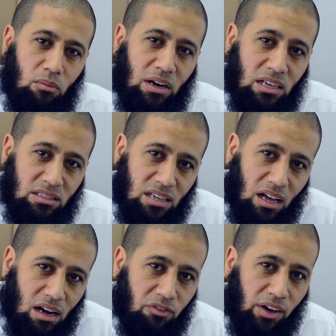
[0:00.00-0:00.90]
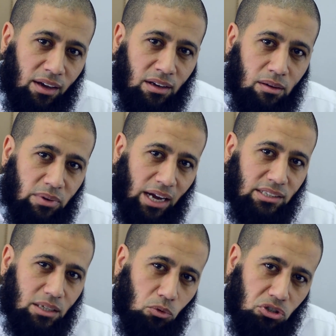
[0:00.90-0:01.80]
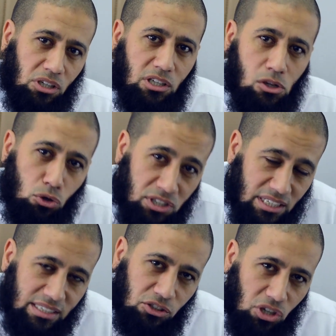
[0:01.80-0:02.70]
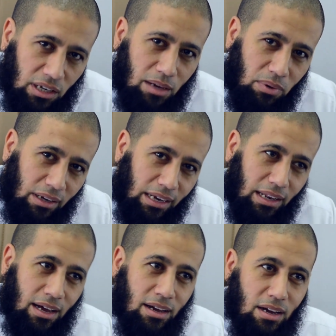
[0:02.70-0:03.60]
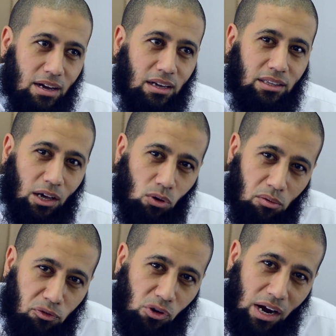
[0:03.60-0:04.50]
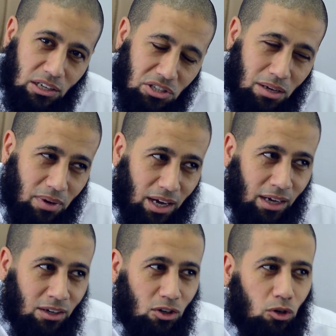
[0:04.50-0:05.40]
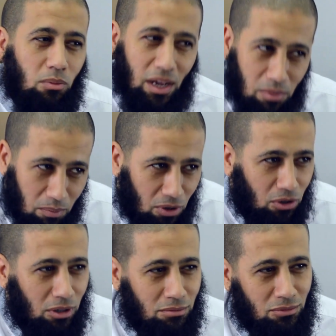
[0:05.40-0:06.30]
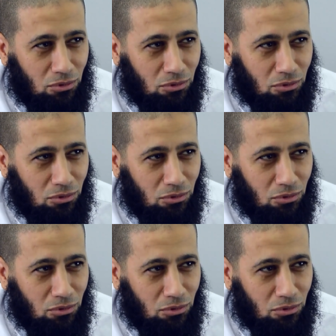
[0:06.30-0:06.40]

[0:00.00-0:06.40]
مركز الثقافي عين تيموشنت لوسيس ان شاء الله باذن الله دعوه مفتوحه للجميع ومرحبا بكم